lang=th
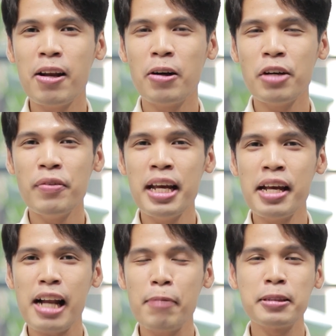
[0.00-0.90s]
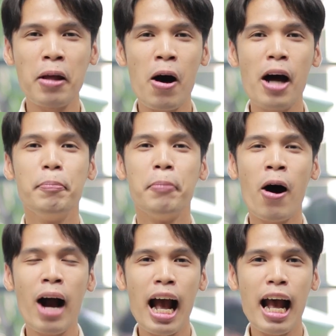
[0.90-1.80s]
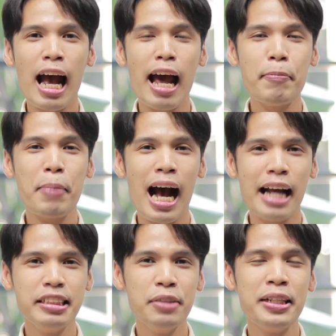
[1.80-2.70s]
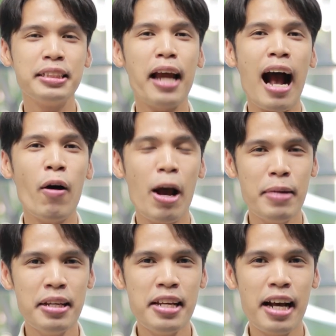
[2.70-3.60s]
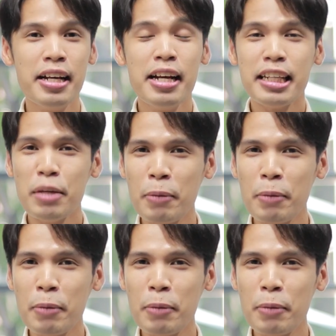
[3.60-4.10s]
Along the Way ครับ ตอนมองอาหารผ่านชีวิตชาวแอร์เมเนีย ที่